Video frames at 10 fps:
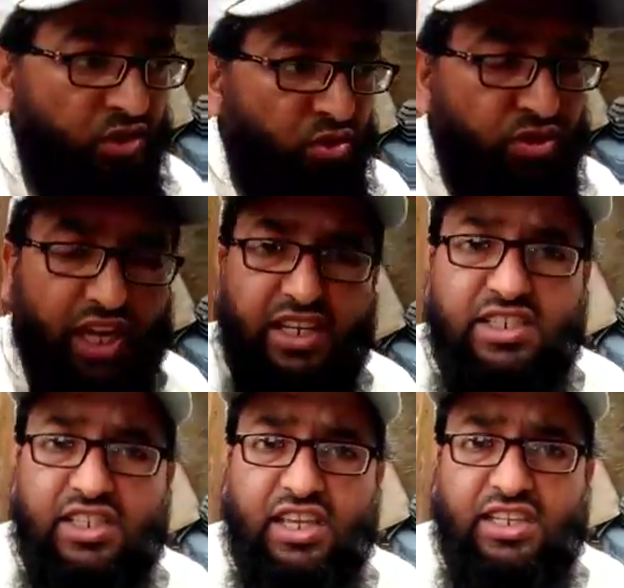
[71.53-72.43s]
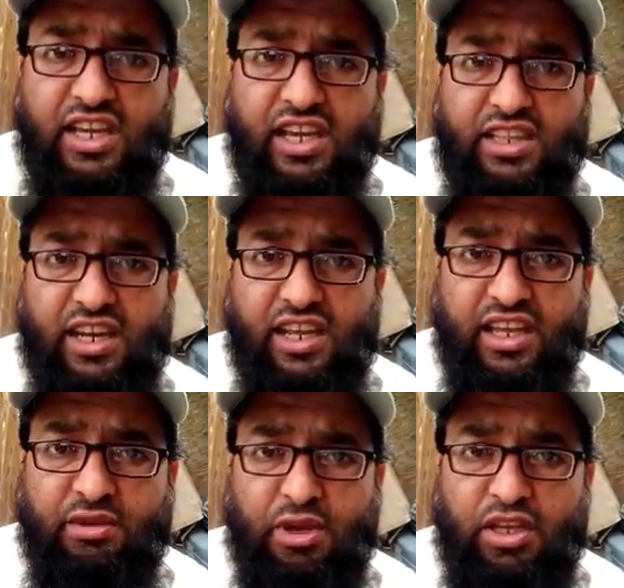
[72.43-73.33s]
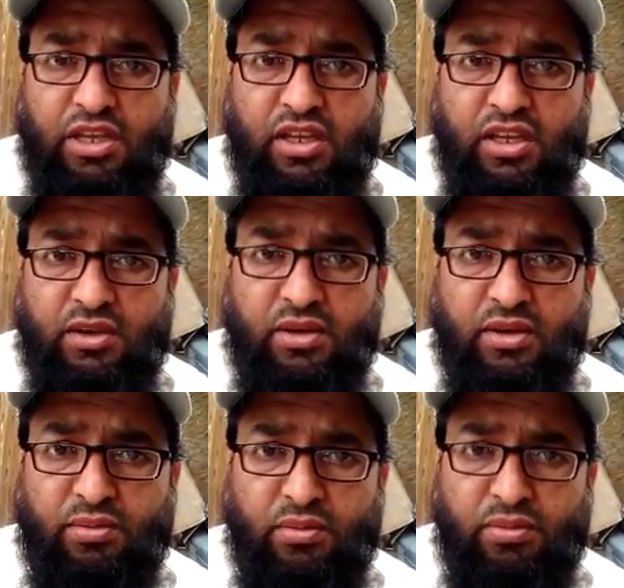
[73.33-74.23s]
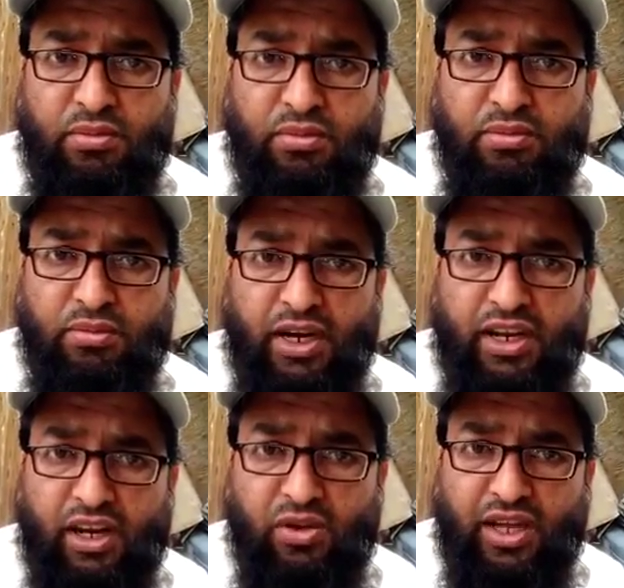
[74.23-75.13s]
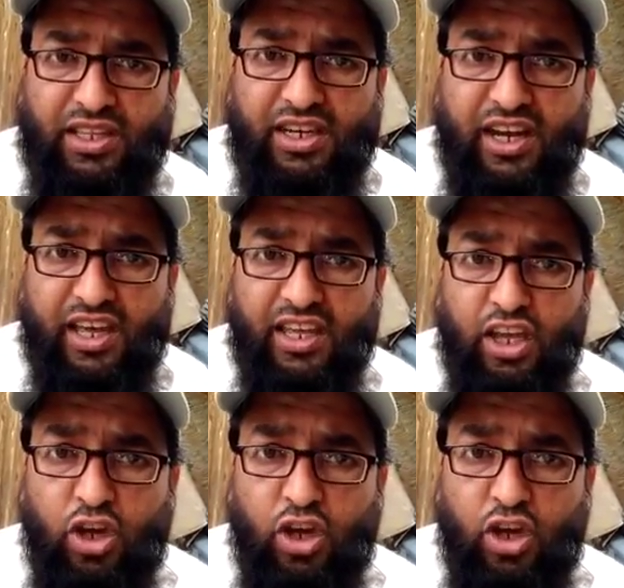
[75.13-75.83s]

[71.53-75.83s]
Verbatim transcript: तू सारी ज़िंदगी ये कहता रहे कि भाई माड़े नाल कोई हाथ ना लाए